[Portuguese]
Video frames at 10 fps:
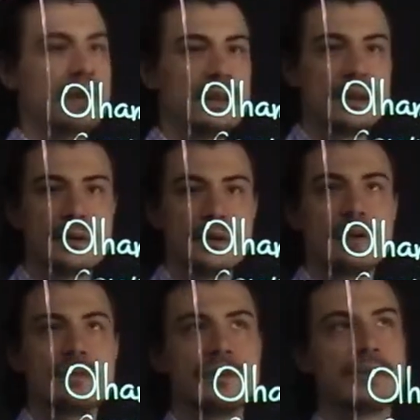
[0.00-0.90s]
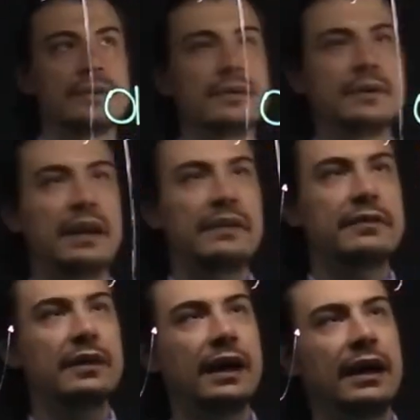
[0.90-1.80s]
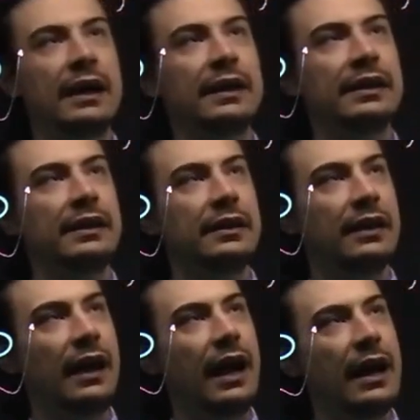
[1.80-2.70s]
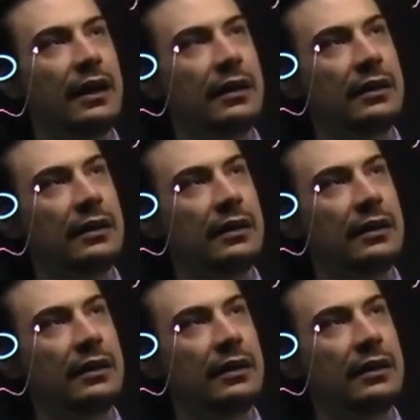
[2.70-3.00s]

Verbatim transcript: Então, eu vou evocar aqui a